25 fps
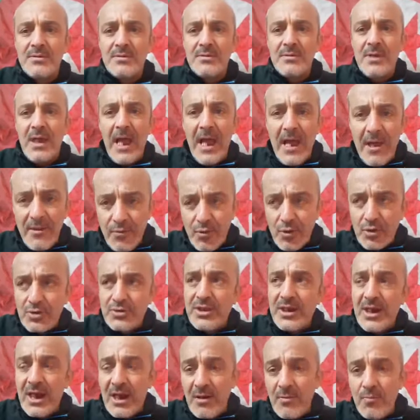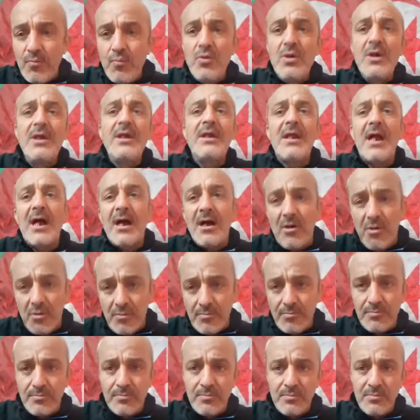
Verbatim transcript: هذوك الدراهم وين راهم